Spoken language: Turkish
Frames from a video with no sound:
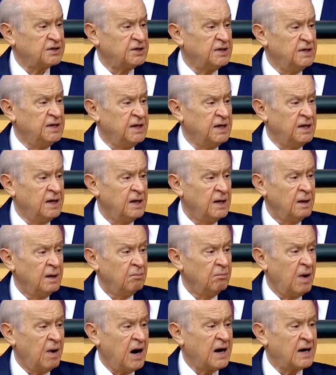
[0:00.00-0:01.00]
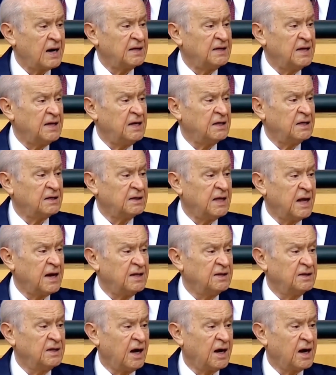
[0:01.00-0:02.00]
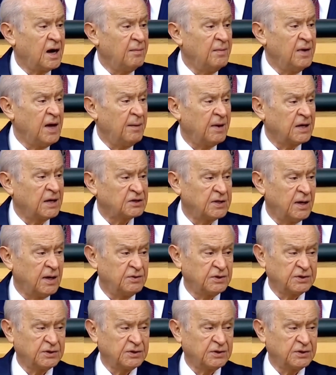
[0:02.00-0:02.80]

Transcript: e, şimdi 30 yıl önceki sen sen misin ya?